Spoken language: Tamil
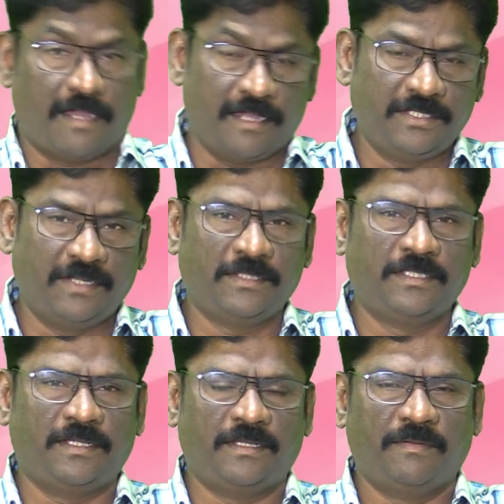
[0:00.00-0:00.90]

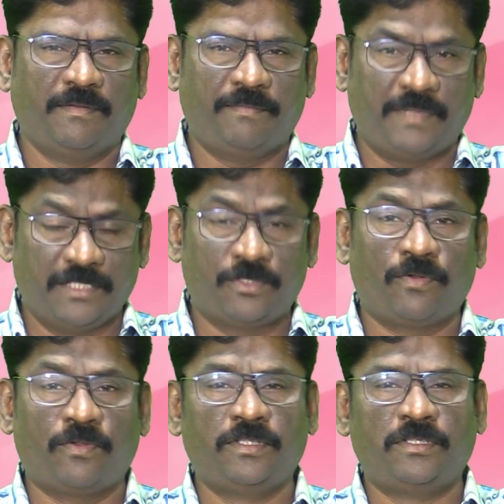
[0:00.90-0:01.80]
அதிலிருந்து
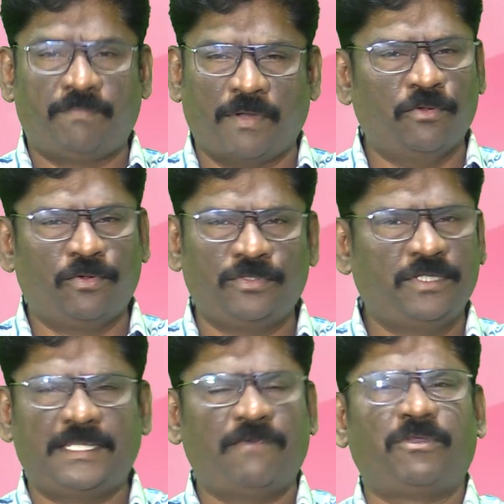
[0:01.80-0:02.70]
பேதூரிலிருந்து
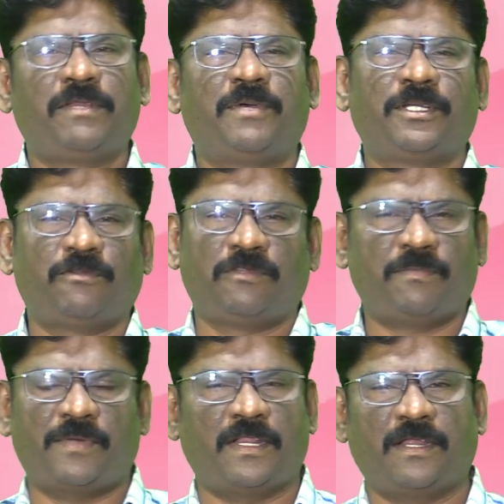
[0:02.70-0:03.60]
பவுலிருந்து தேவனுடைய
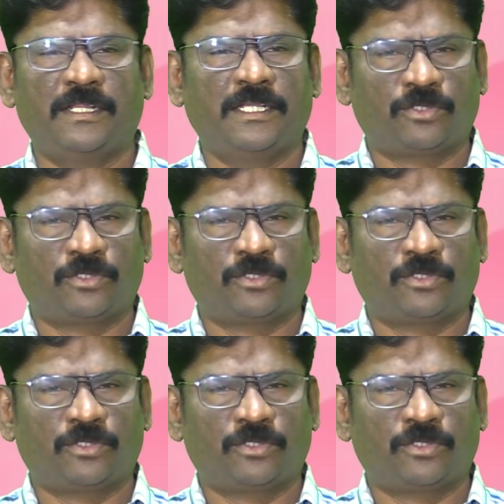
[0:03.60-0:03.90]
மகத்துவத்தை பாடுறாங்க